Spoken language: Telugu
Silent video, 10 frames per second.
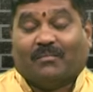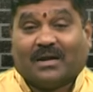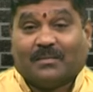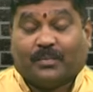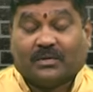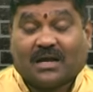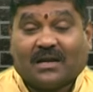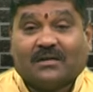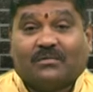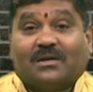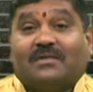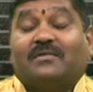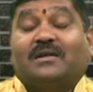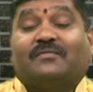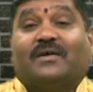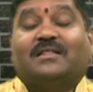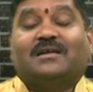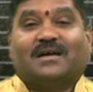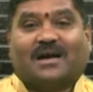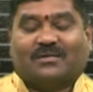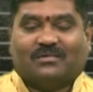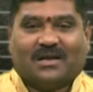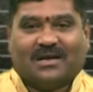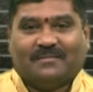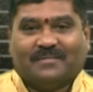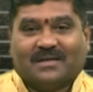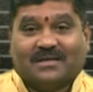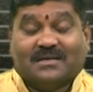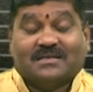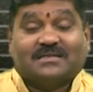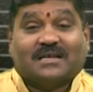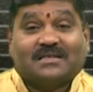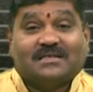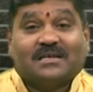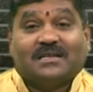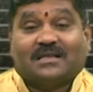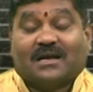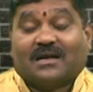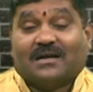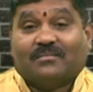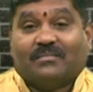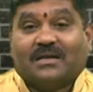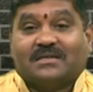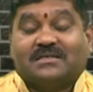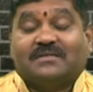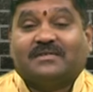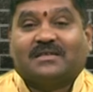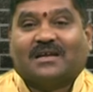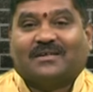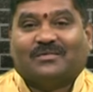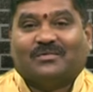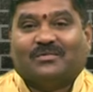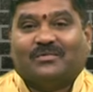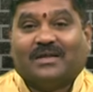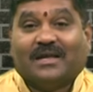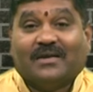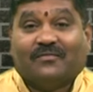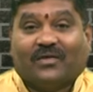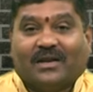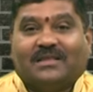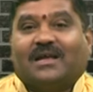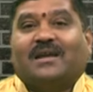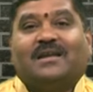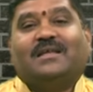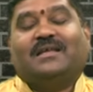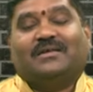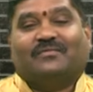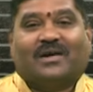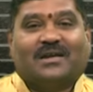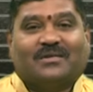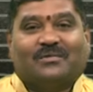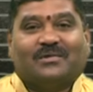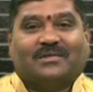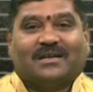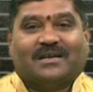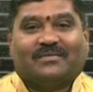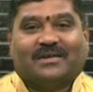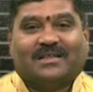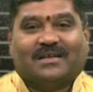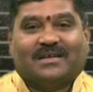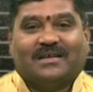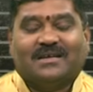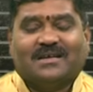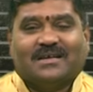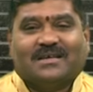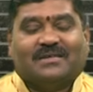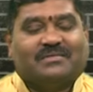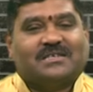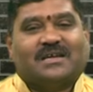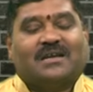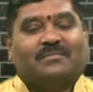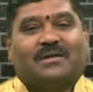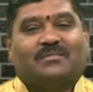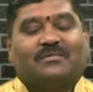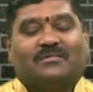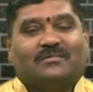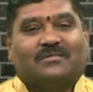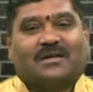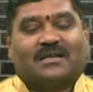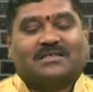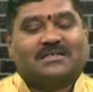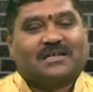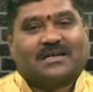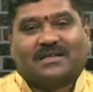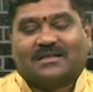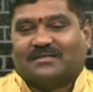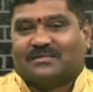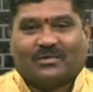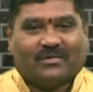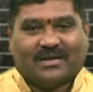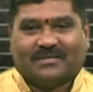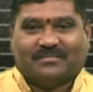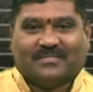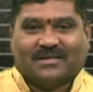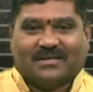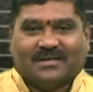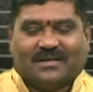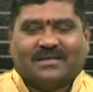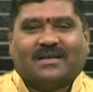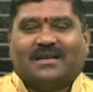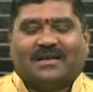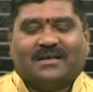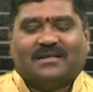మనం పొందాలనుకున్నటువంటి ఫలితం కాకుండా సచ్చరిత మన జీవితాలకు ఏ ఫలితాన్ని ఇవ్వాలనుకుంటుంది అనేటువంటిది ఈ విషయాన్ని మనము ఖచ్చితంగా తెలుసుకోవాలి ఎందుకంటే